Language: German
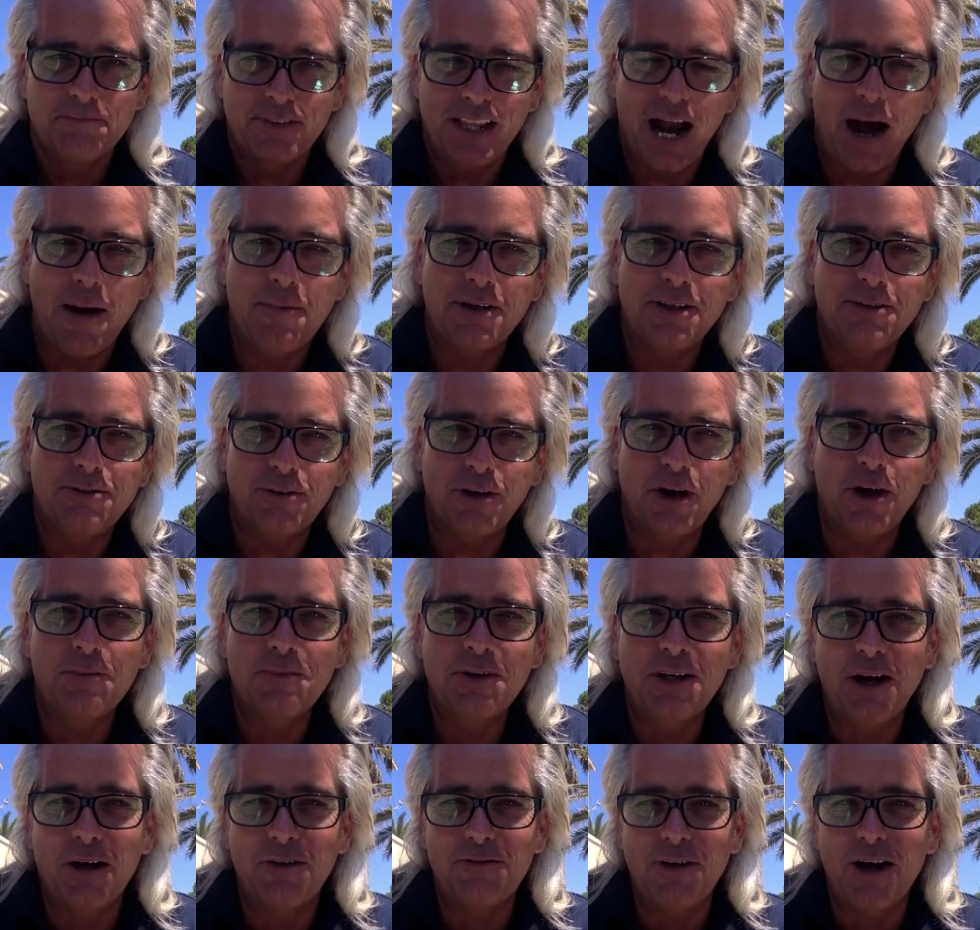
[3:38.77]
Aber ich freue
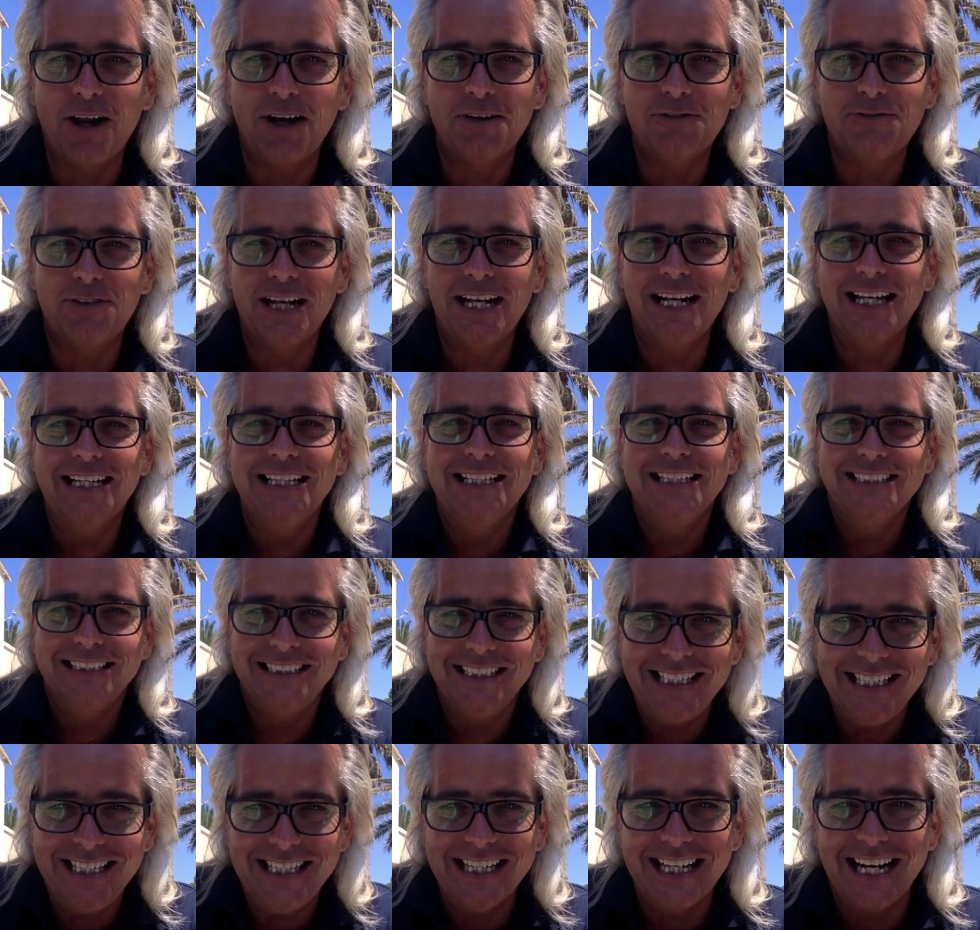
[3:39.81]
mich auf alle Fälle,
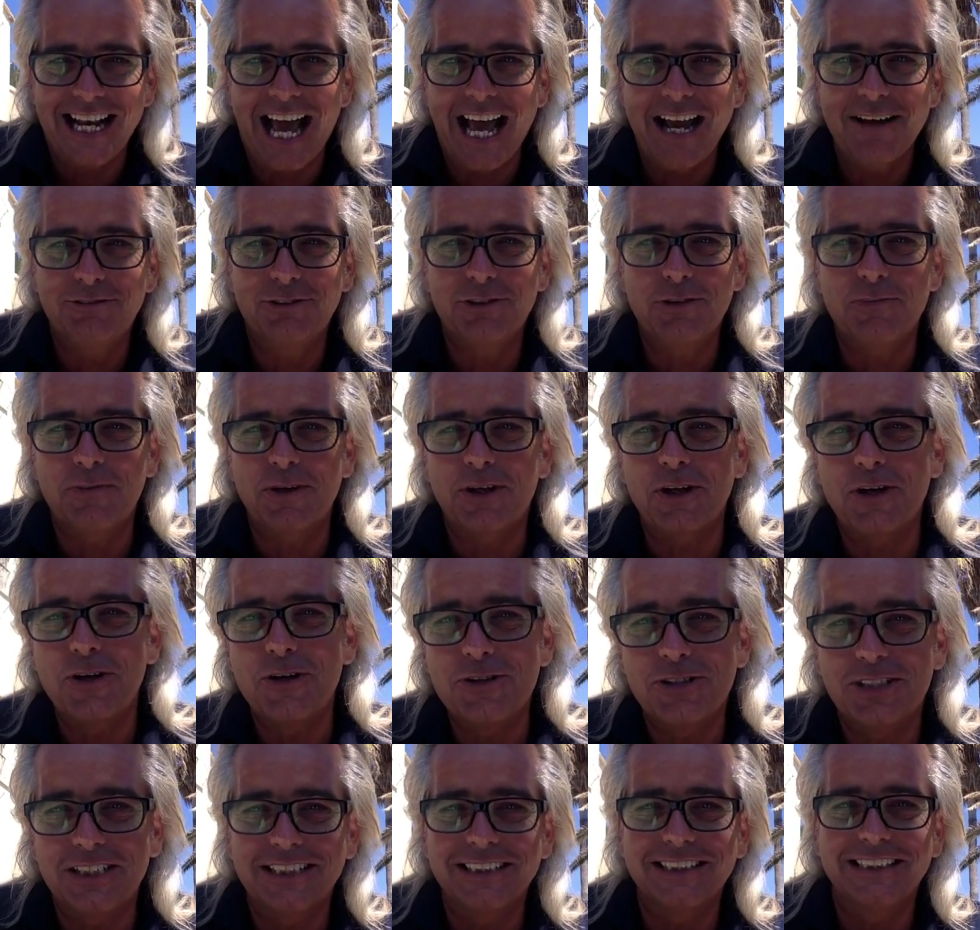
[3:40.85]
Sie hier live zu
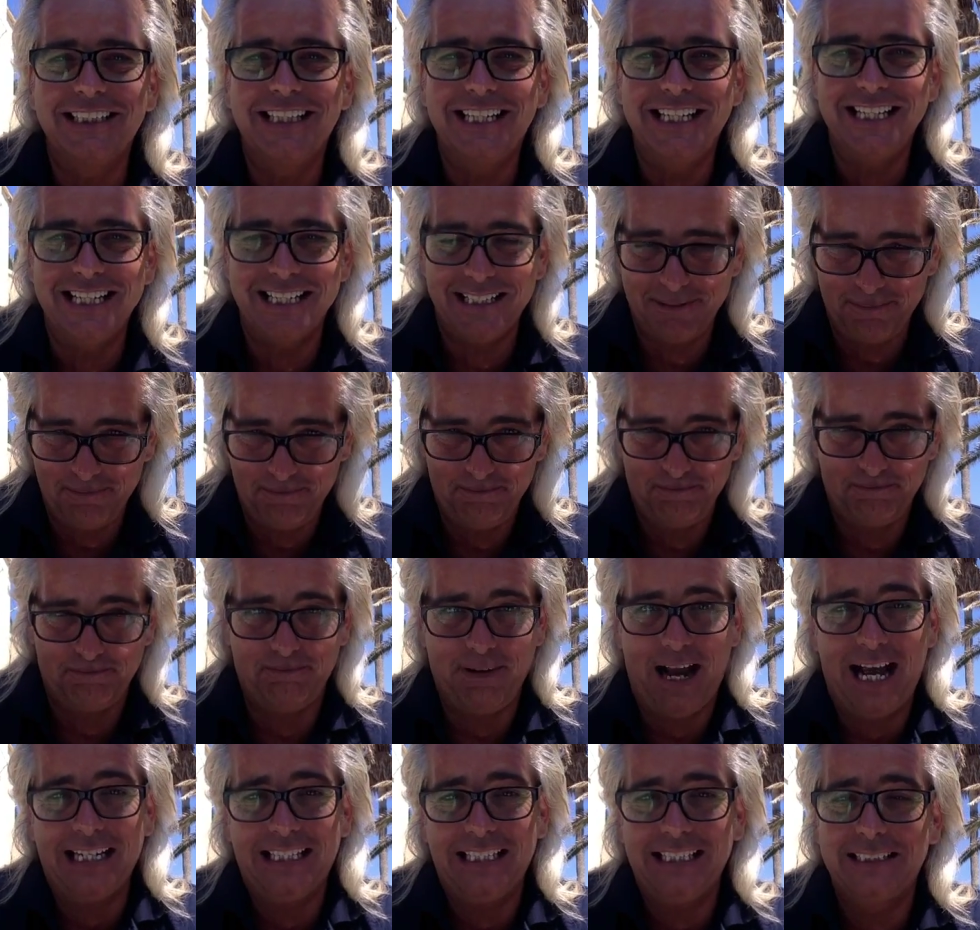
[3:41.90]
begrüßen, hier
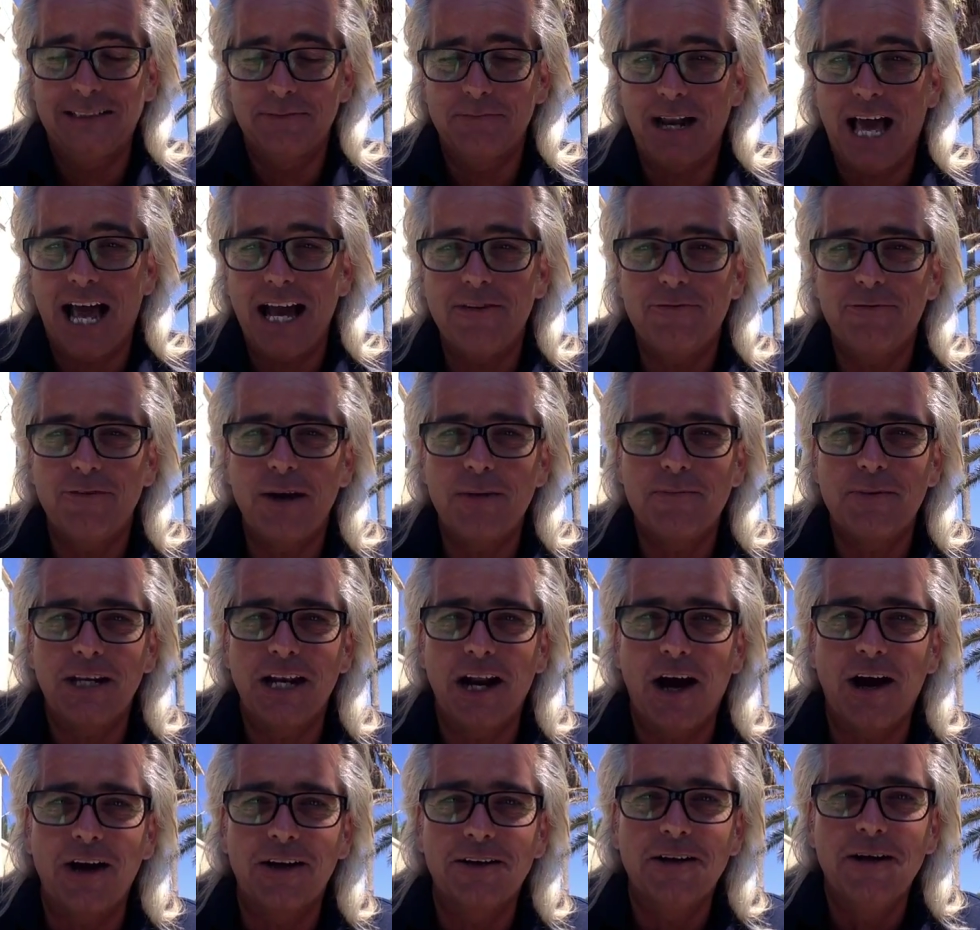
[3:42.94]
bei diesem
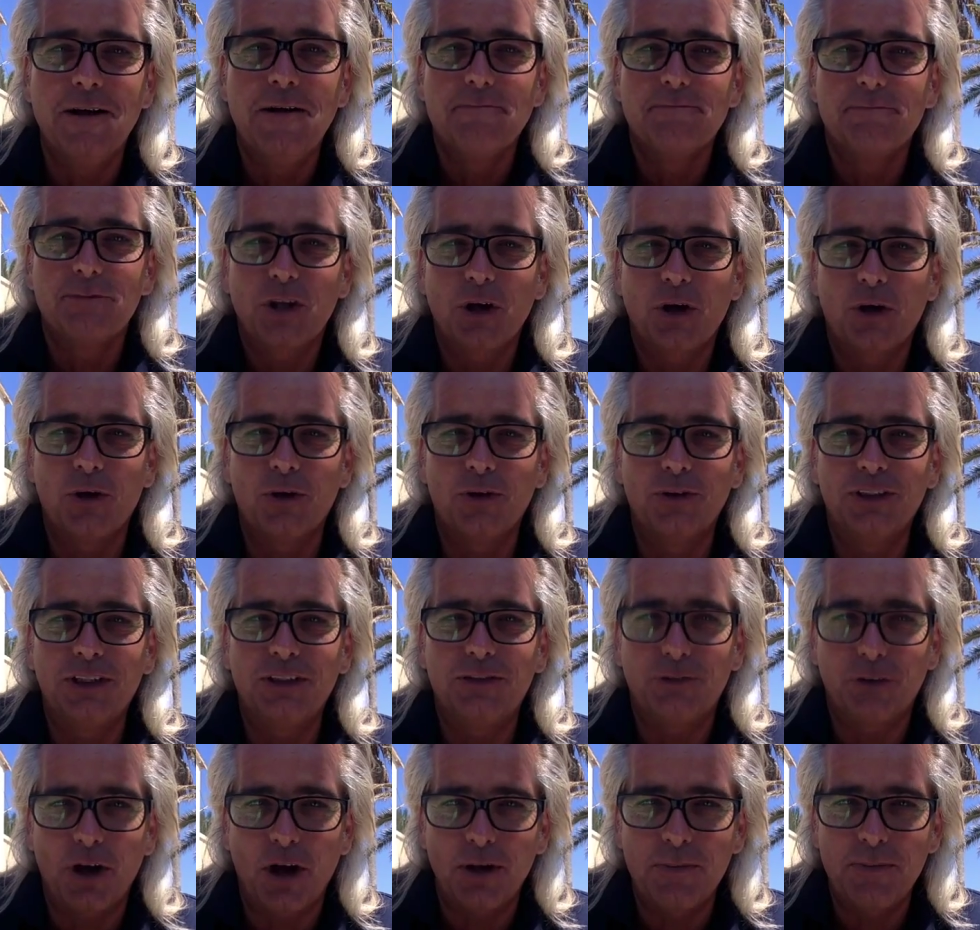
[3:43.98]
Live-Webinar und ich
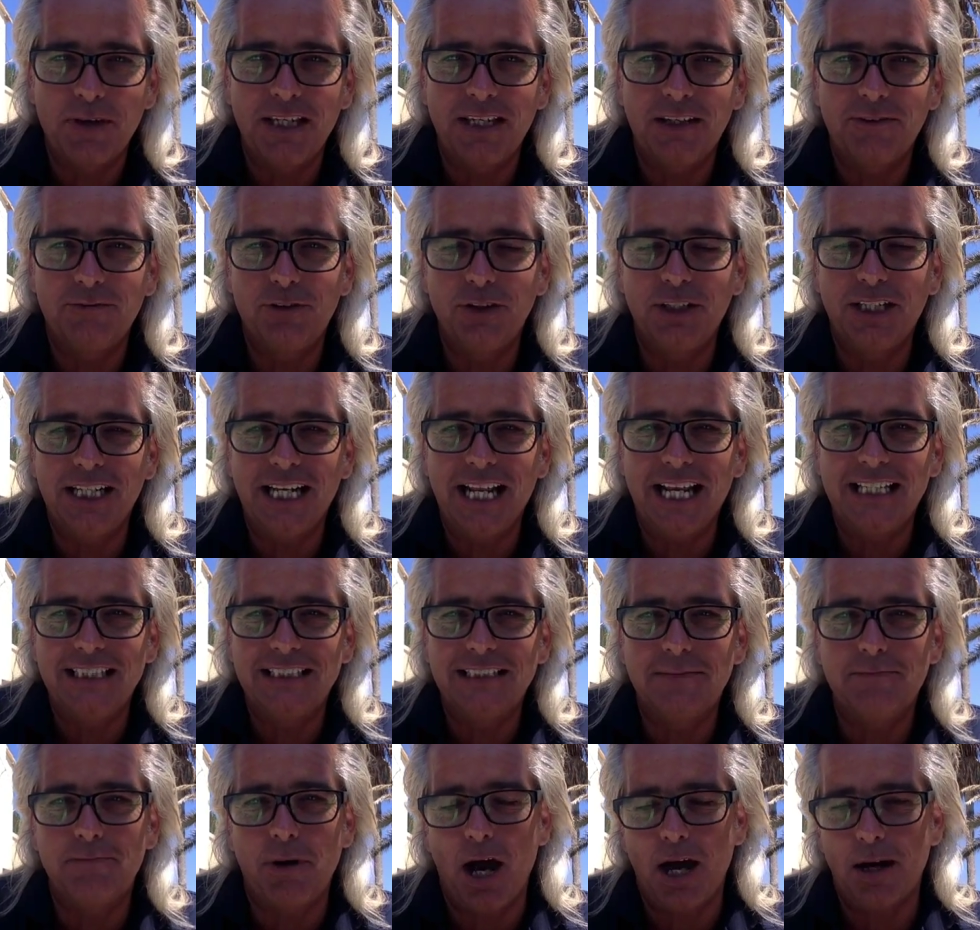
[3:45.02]
freue mich für die
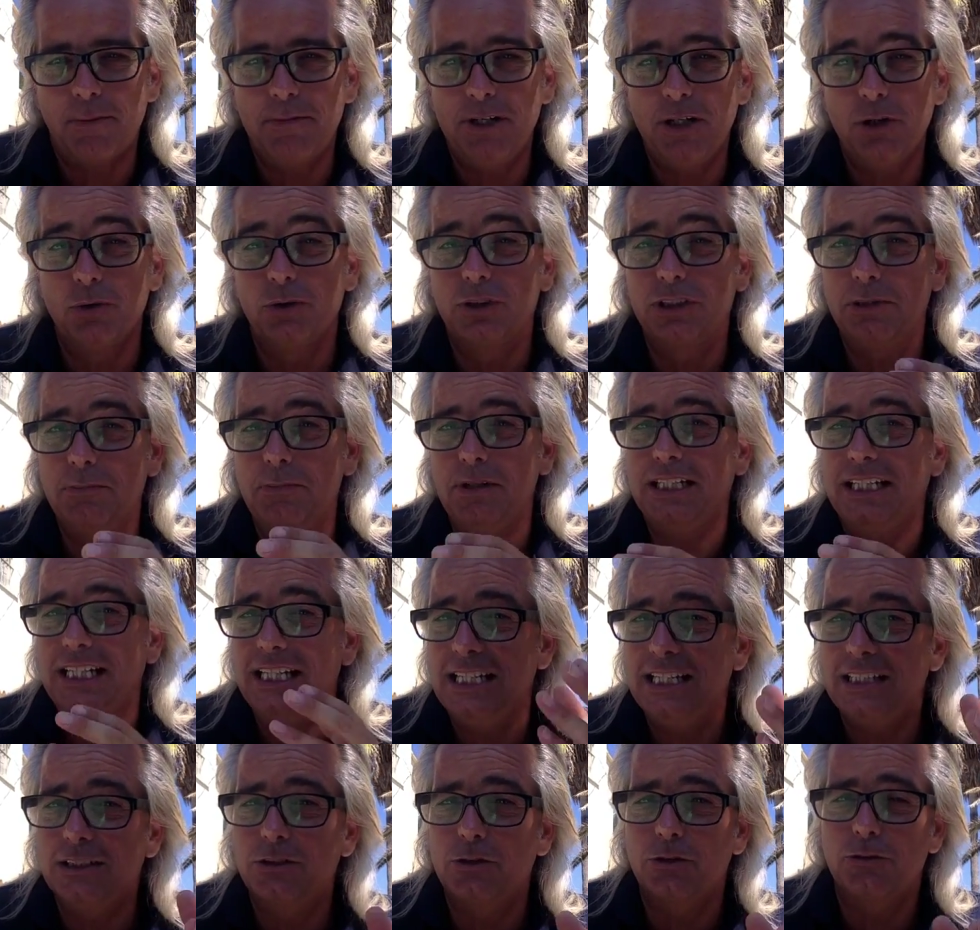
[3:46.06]
nächsten paar Minuten mit
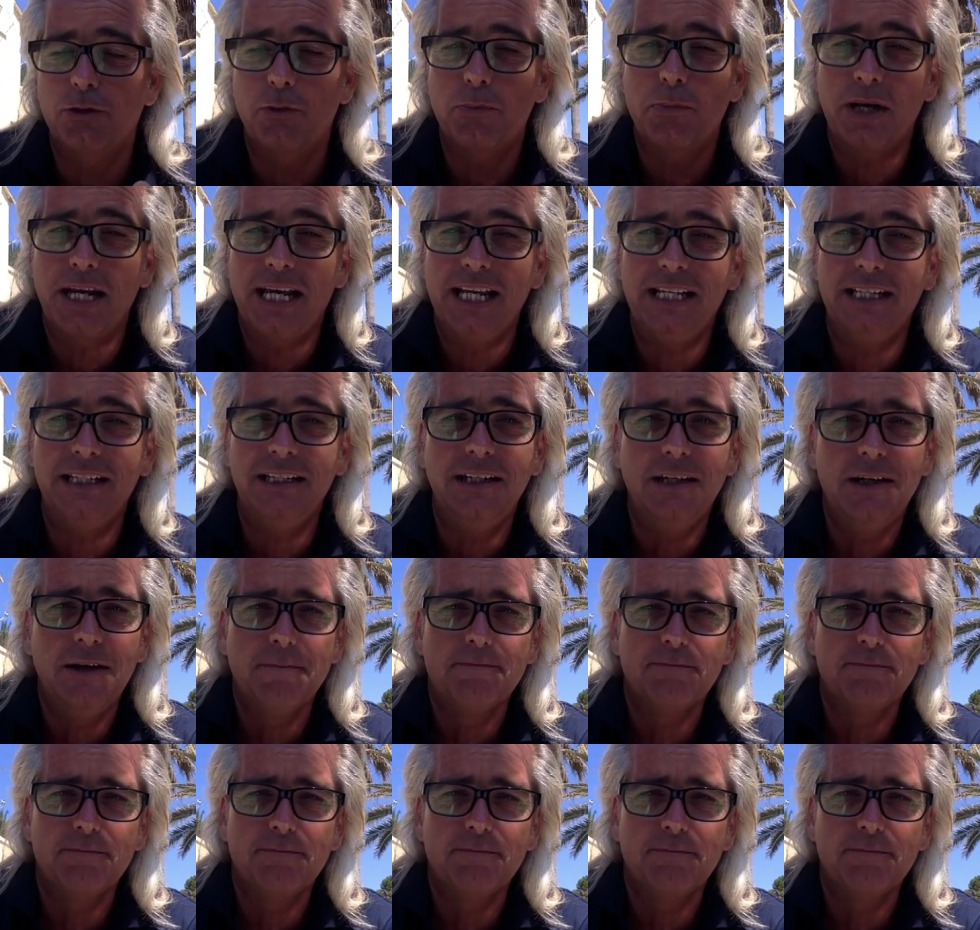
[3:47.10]
Ihnen zu verbringen